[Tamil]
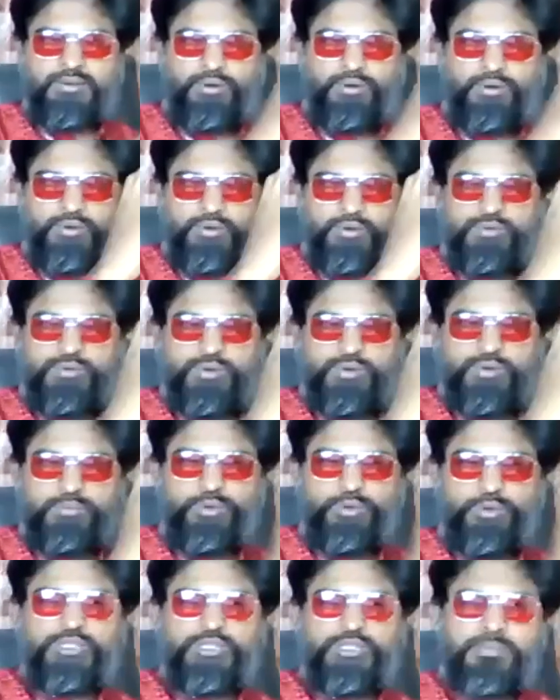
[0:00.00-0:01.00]
ஒரு ஒரு ஒரு
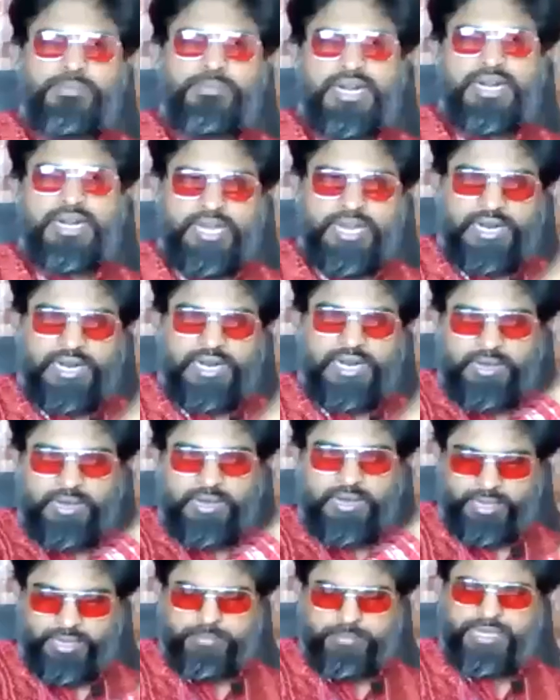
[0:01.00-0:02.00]
மோசமான ஆளா
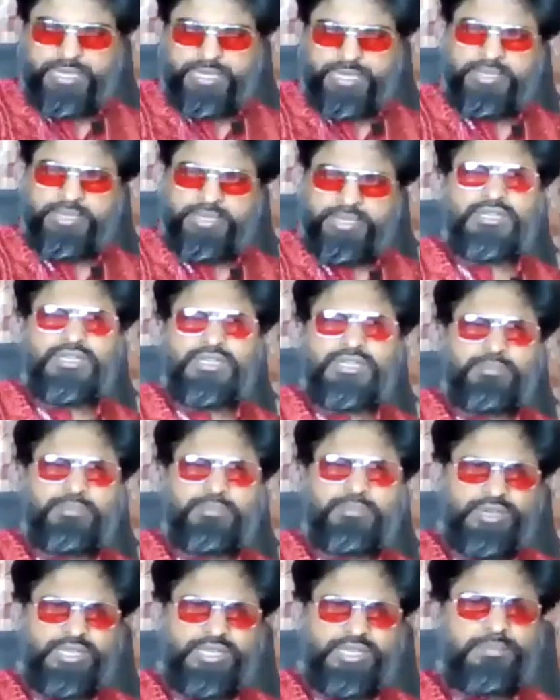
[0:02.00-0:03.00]
மாமியார் மட்டுமே இருந்துட்டு
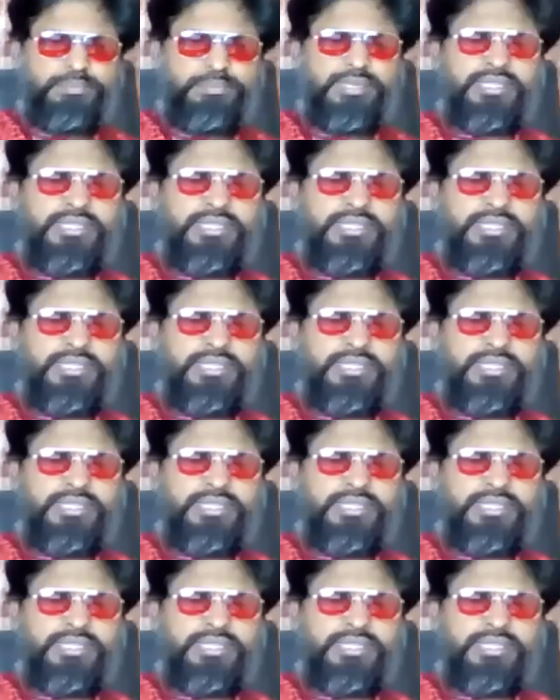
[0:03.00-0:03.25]
போட்டோம் நீங்க